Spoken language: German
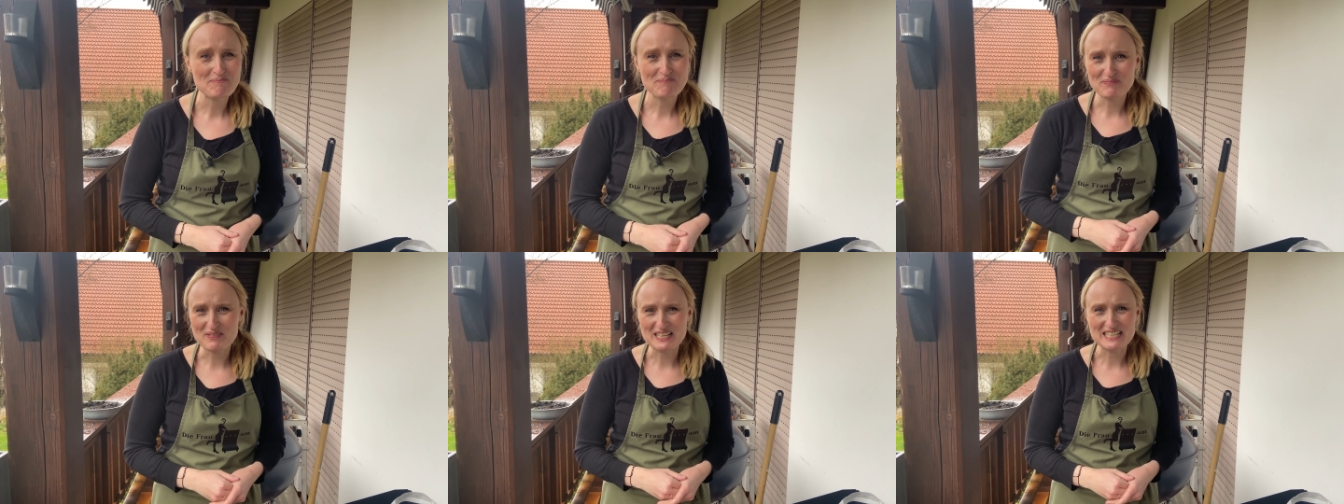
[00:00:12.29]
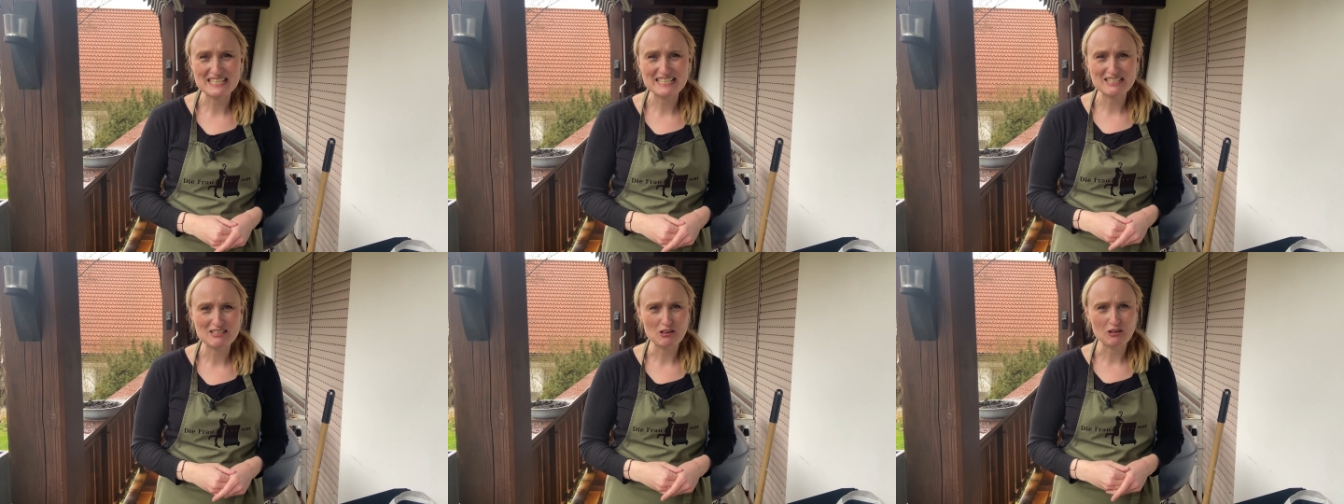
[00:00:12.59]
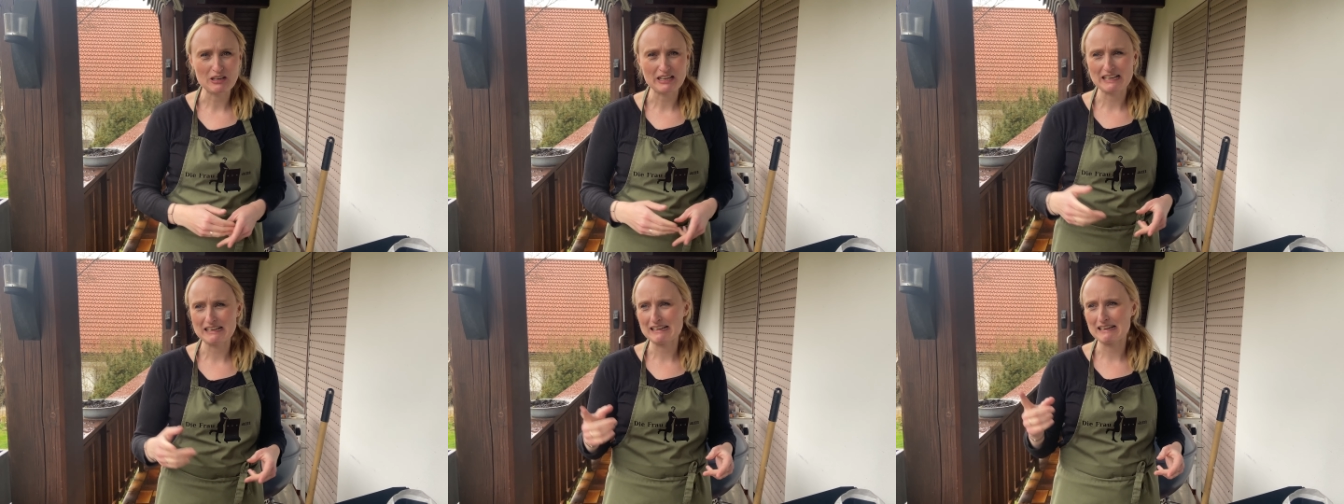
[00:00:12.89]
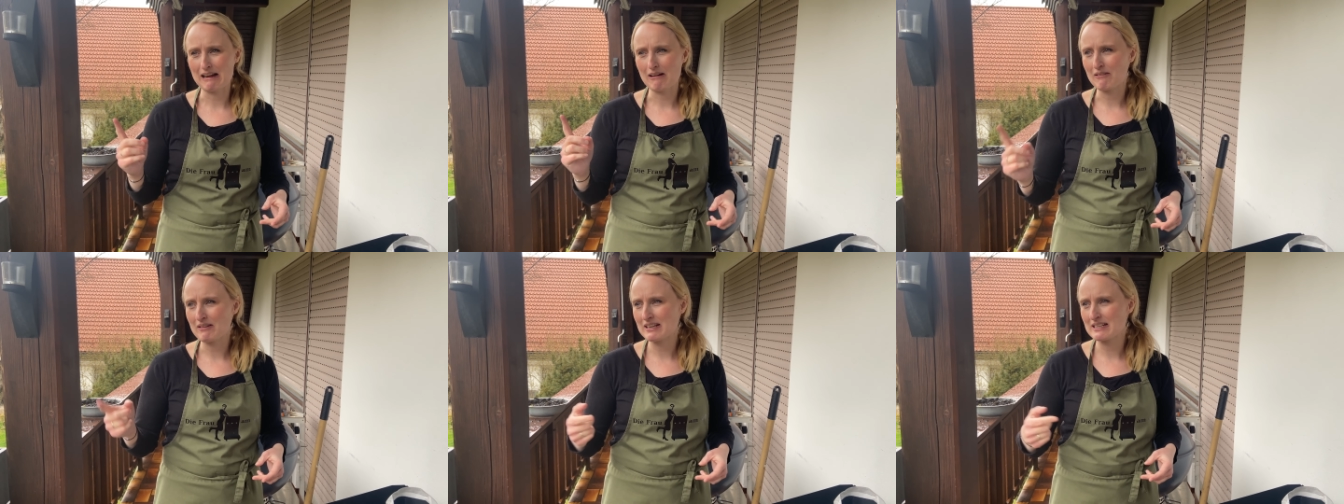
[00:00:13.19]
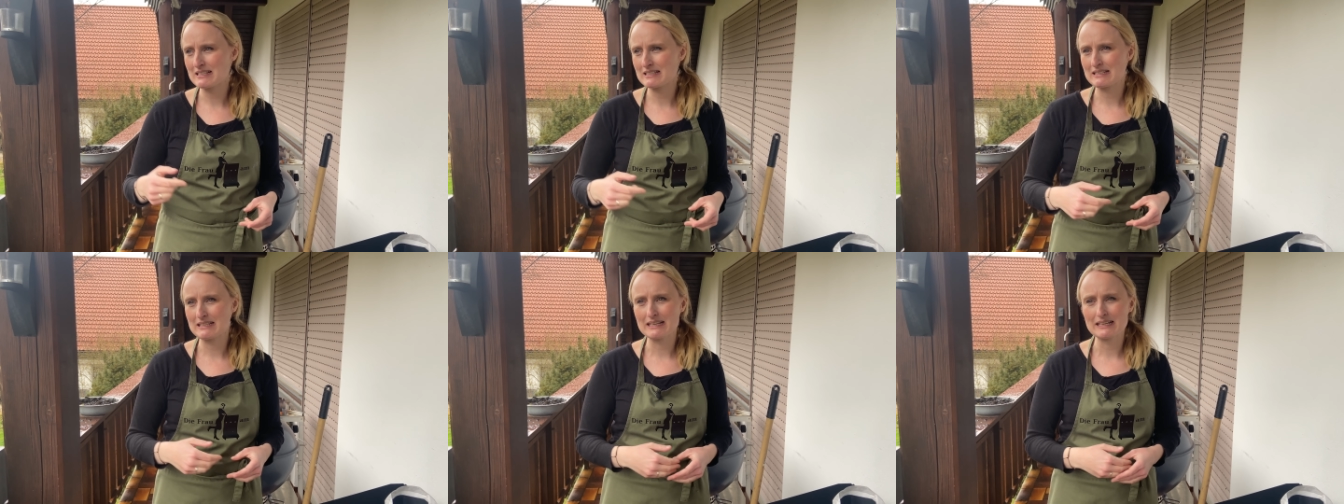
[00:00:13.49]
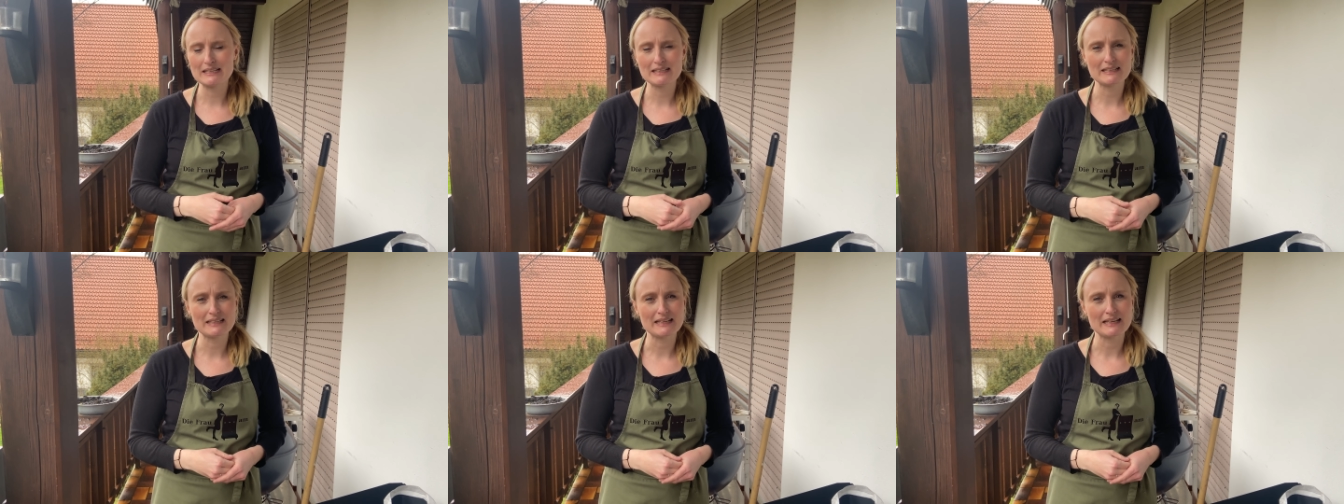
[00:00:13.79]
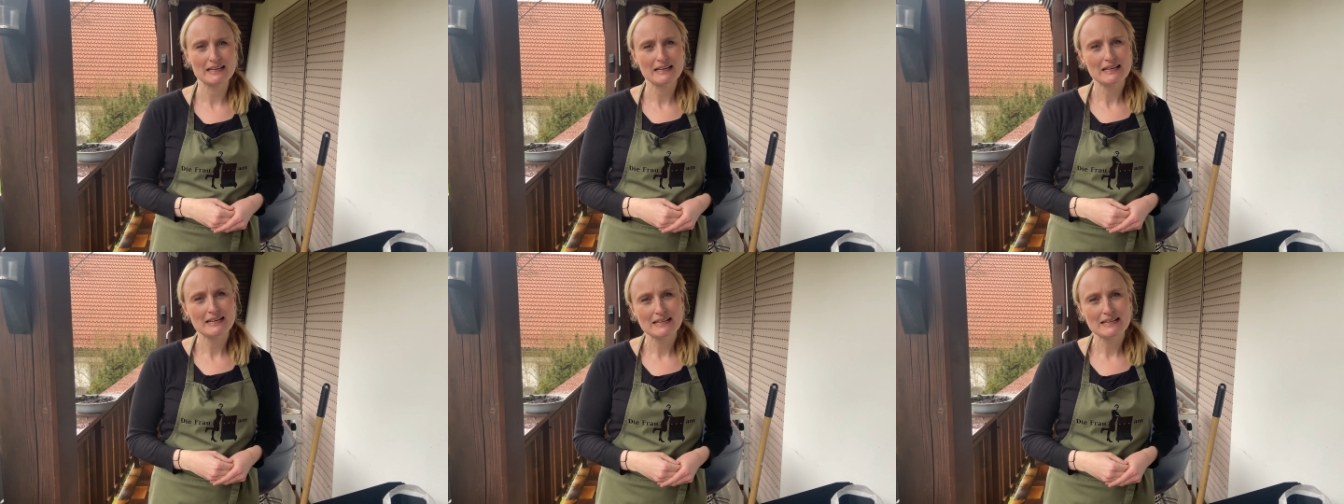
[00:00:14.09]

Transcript: Das ist doch genau jetzt die richtige